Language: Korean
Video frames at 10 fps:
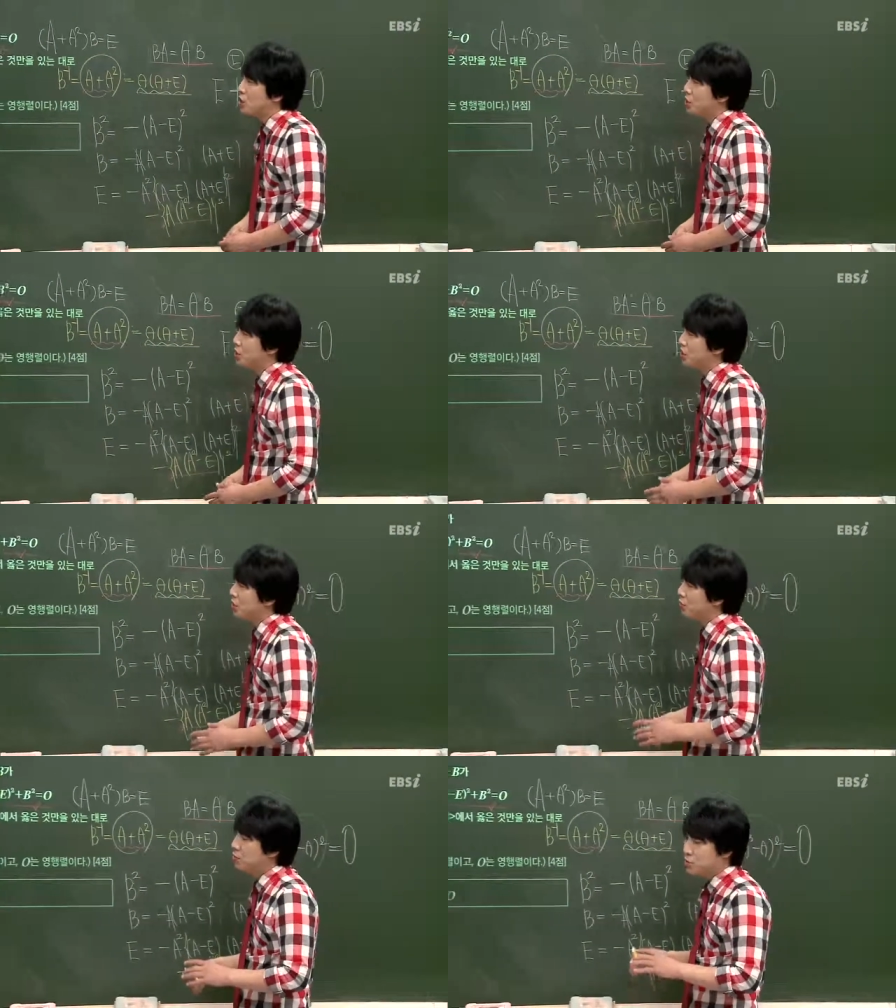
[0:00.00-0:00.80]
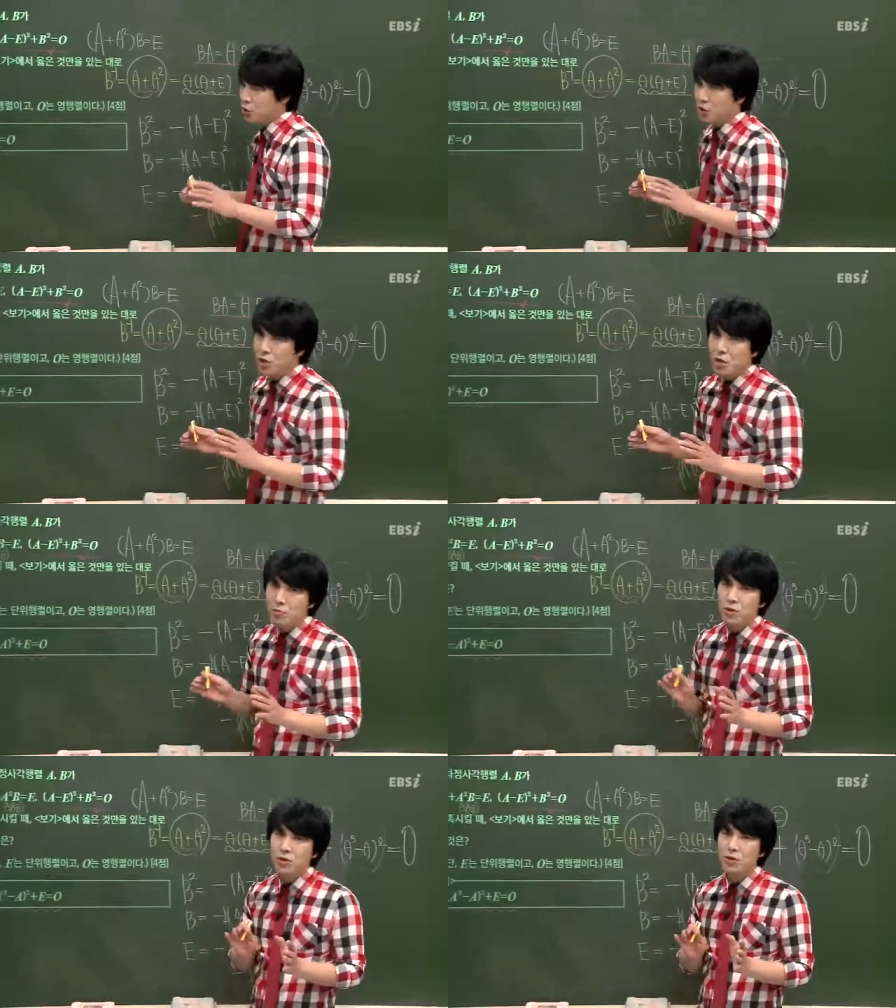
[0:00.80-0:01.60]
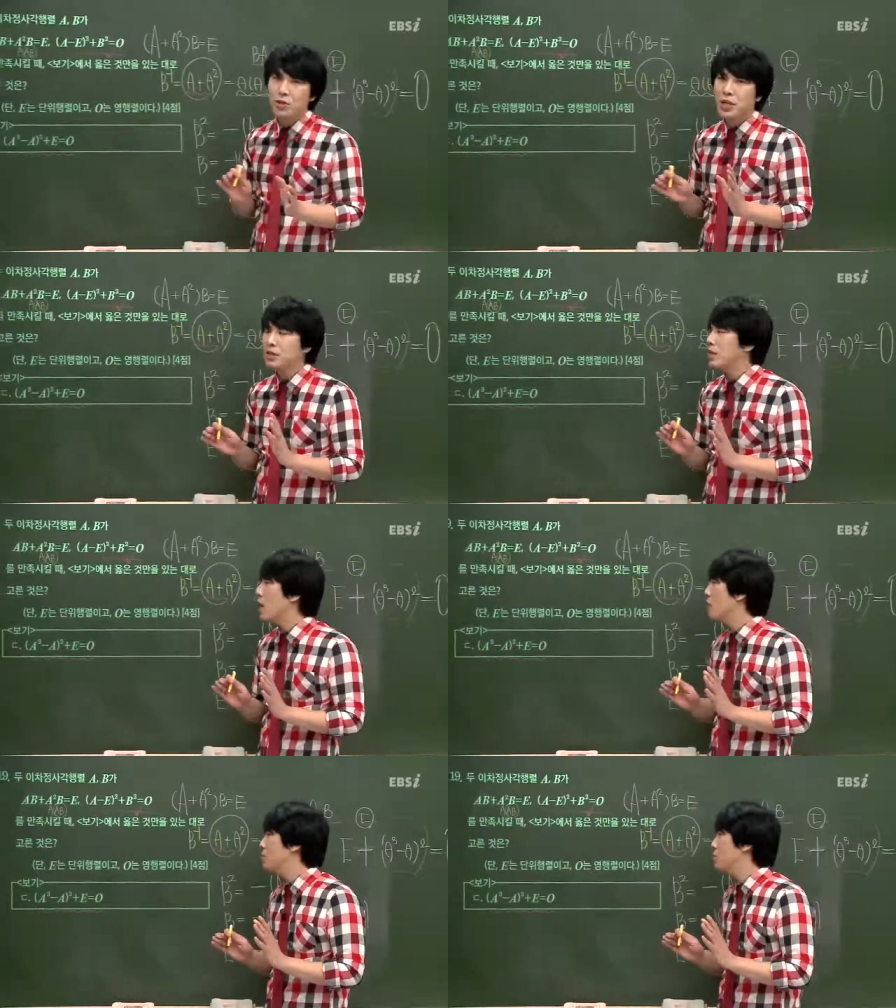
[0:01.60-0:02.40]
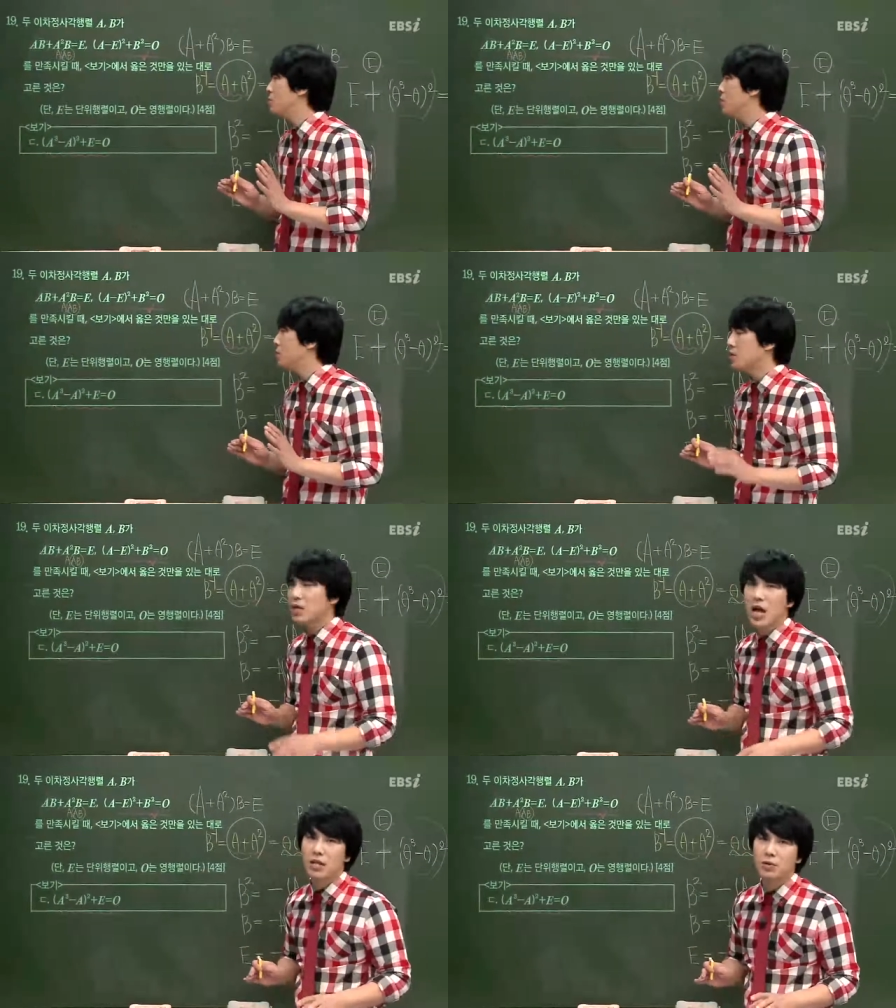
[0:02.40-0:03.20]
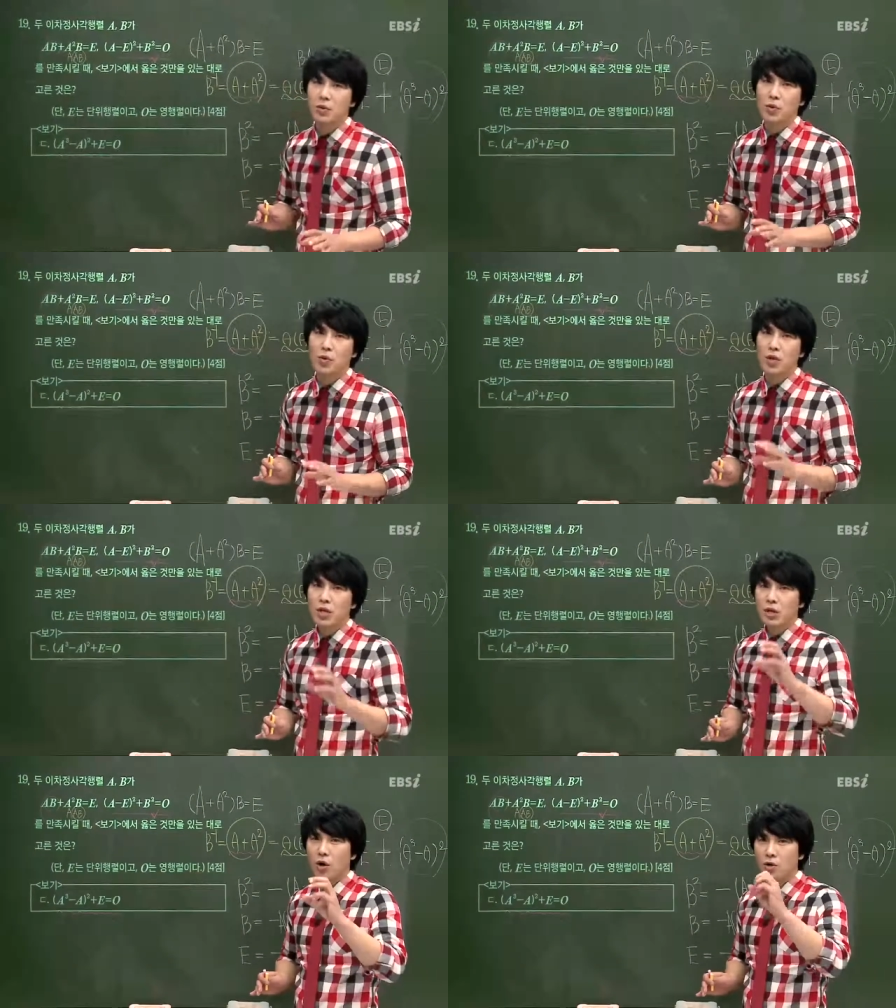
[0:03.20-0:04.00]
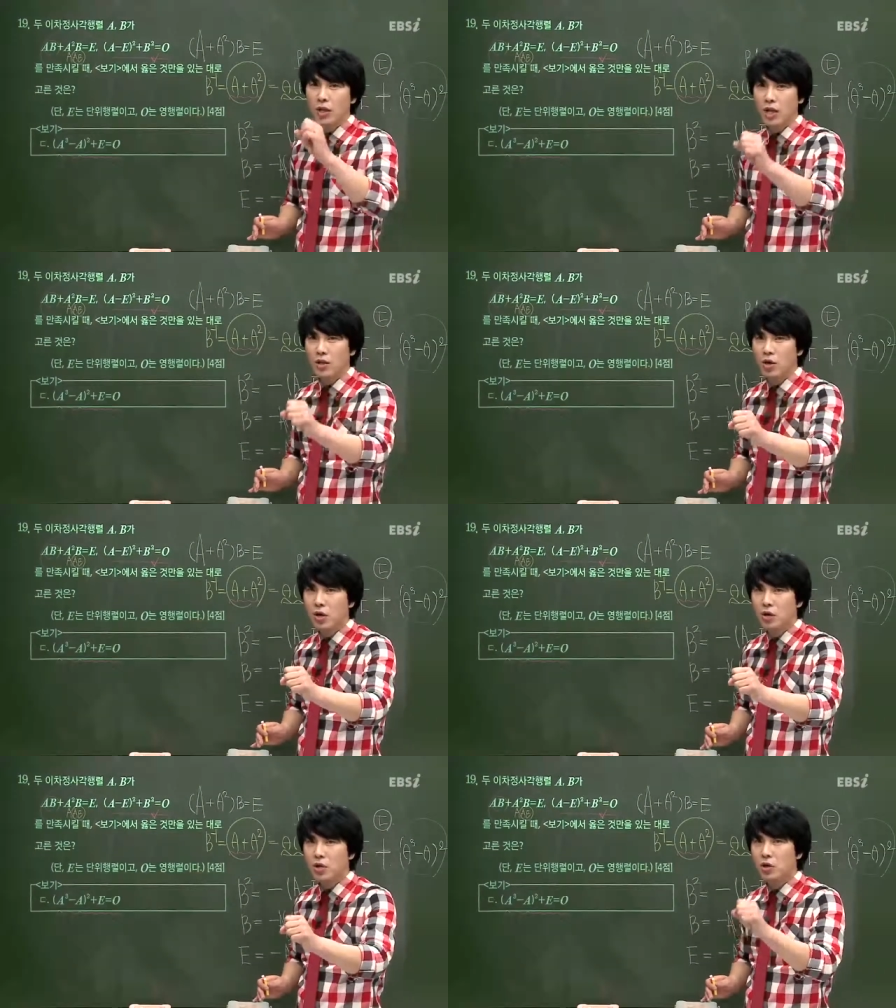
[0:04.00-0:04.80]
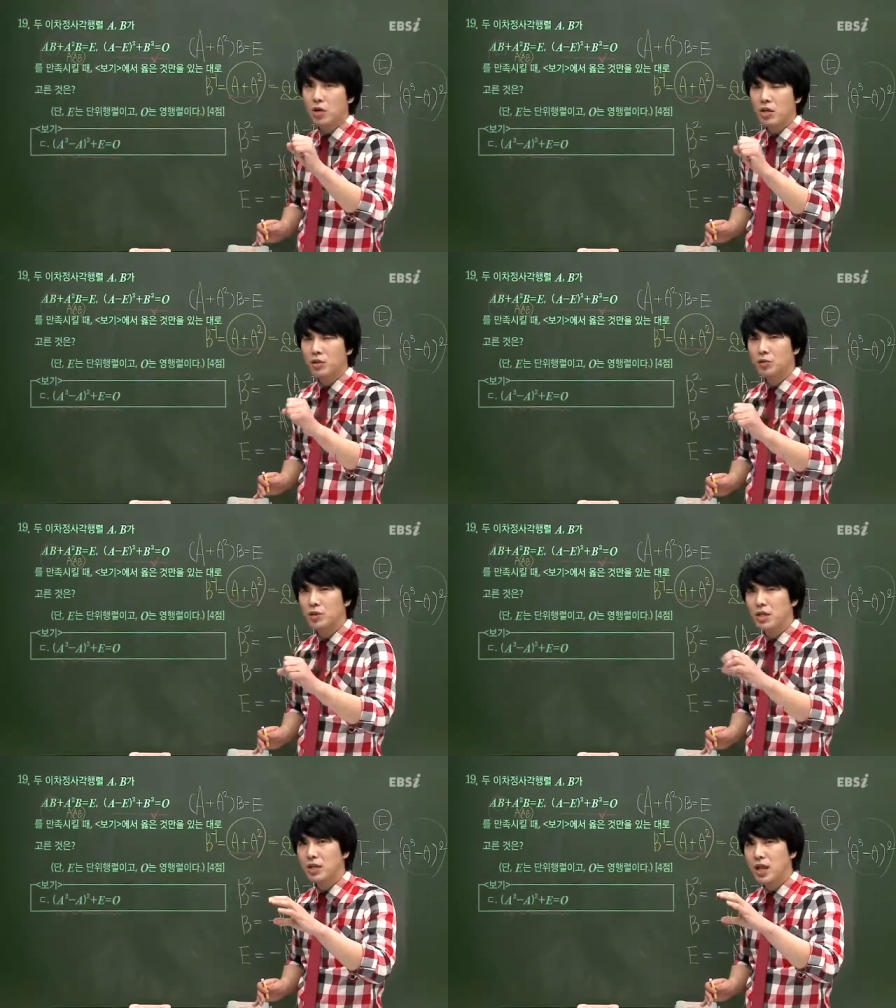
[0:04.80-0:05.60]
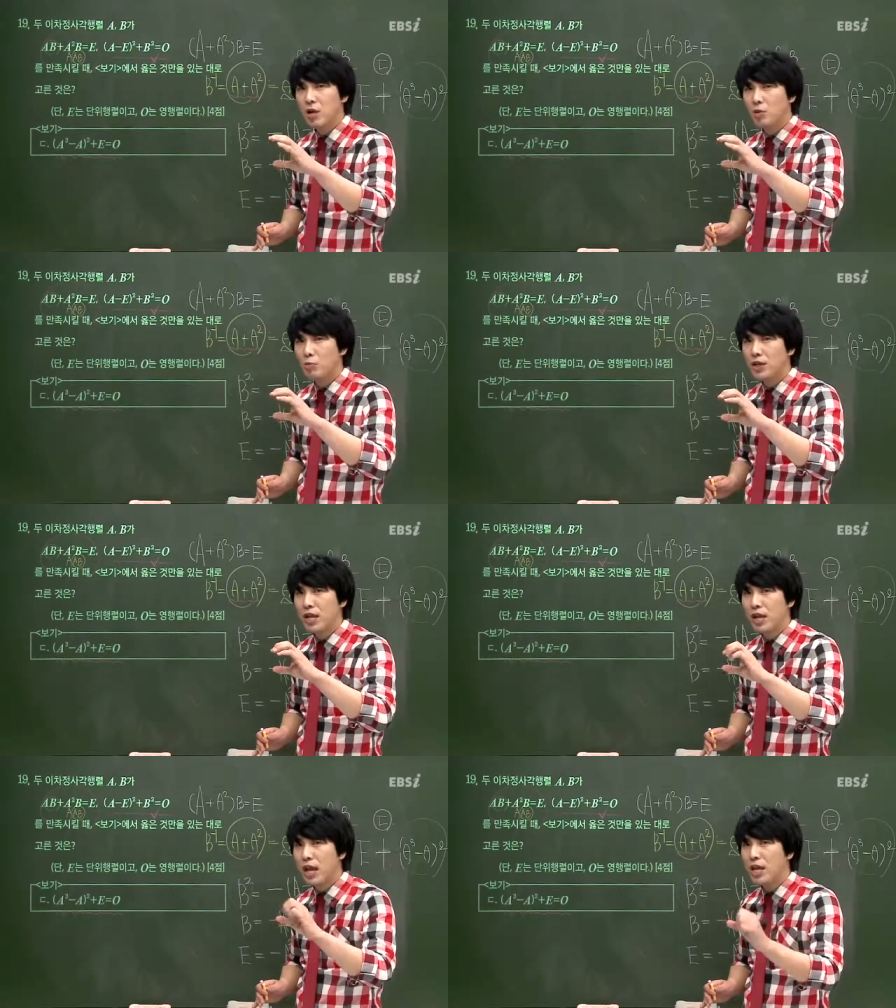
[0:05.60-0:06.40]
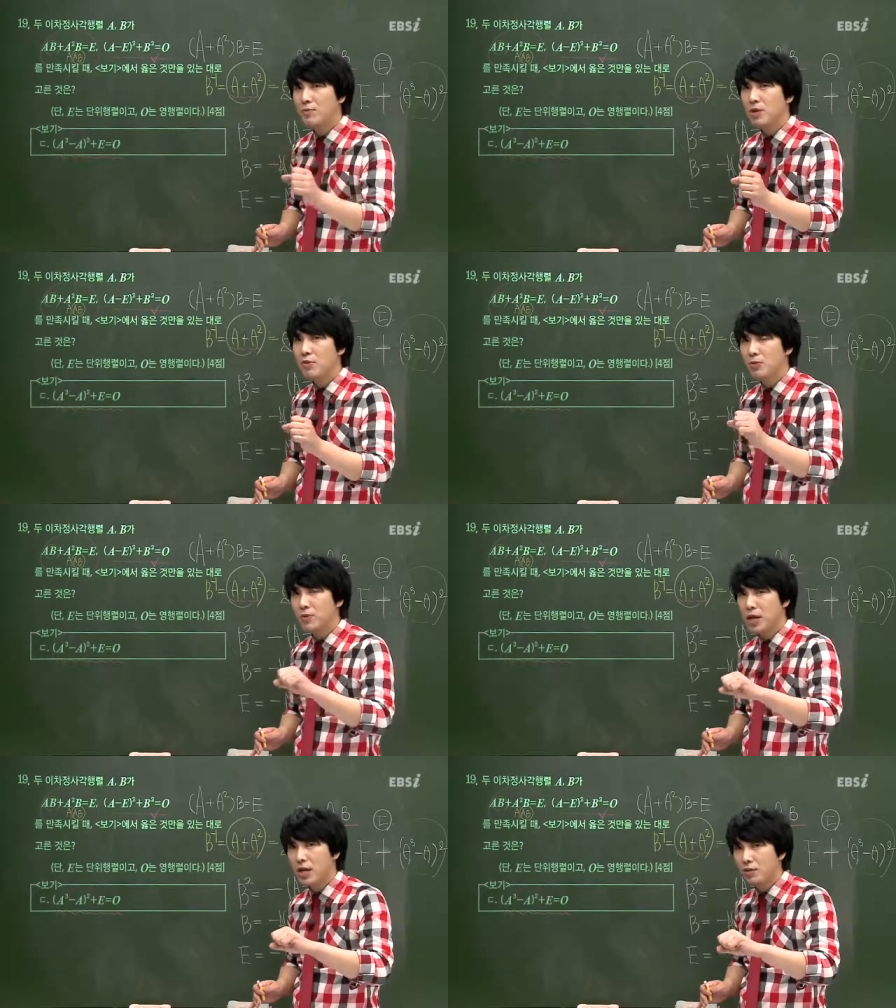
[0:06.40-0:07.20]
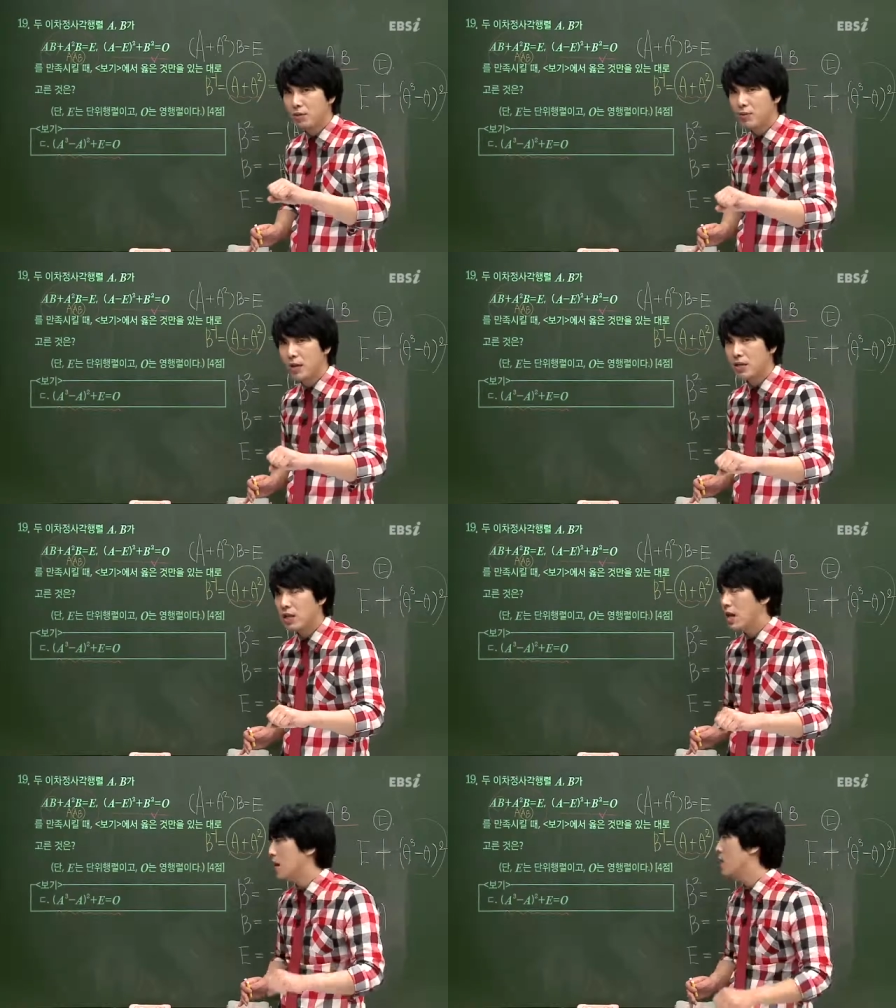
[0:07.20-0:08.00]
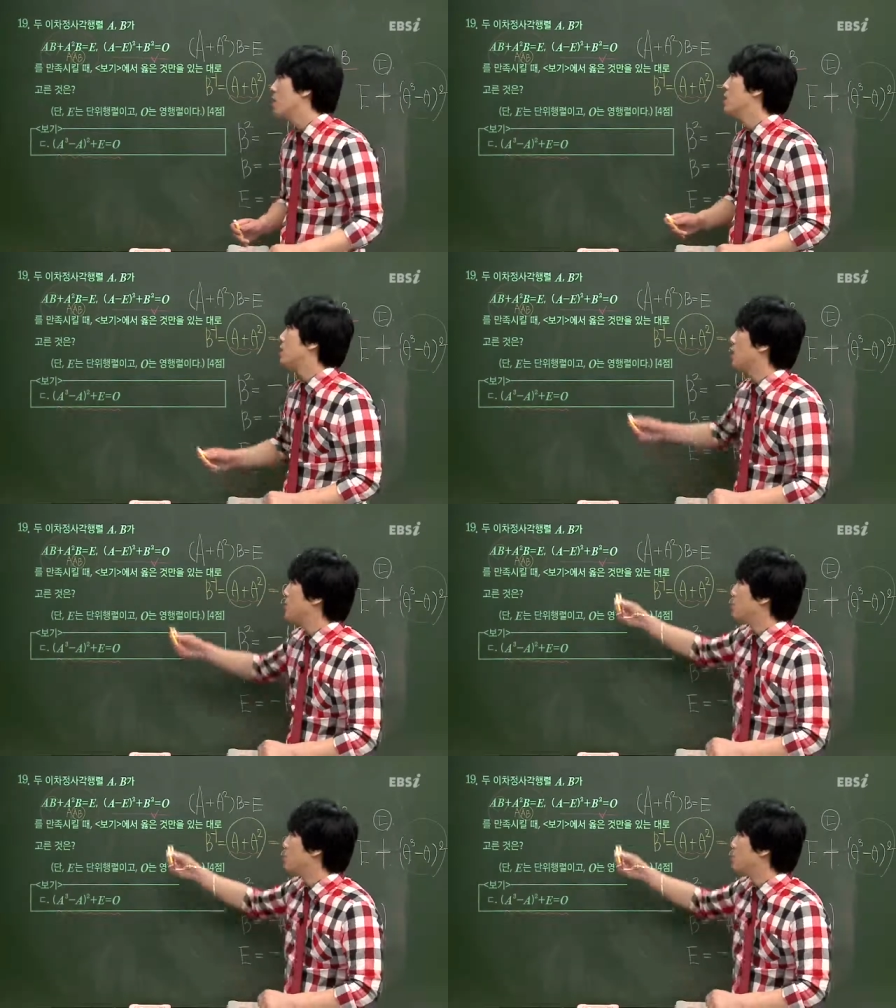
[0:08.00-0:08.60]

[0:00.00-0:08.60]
어 뭐 전혀 뭐 색다르고 이랬던 게 아니고 역행렬, 역행렬 존재하니까 곱에 대한 a, b 이꼴 b가 성립하느냐 그 다음에